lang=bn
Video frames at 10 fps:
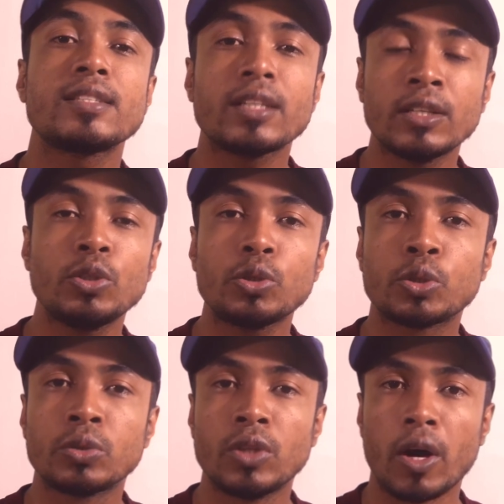আস্তে কিন্তু
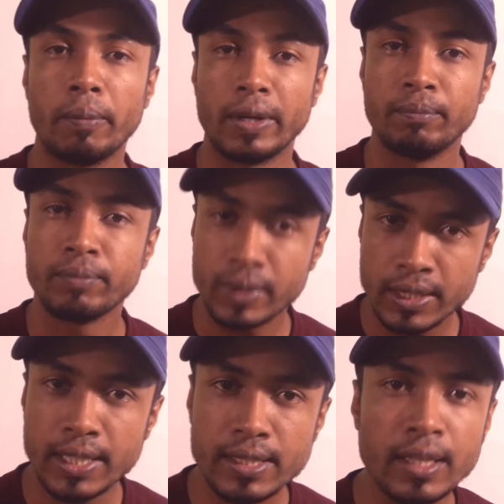শুদ্ধ হবে
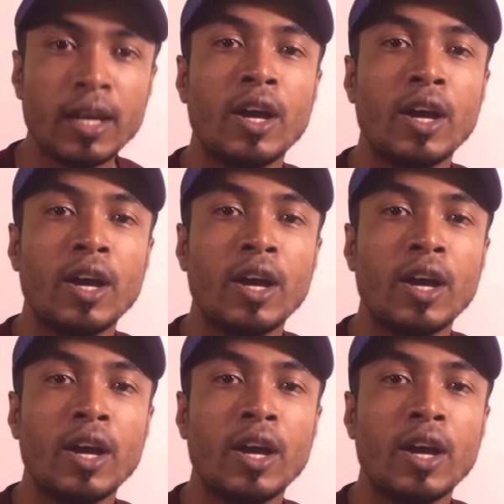ঠিক আছে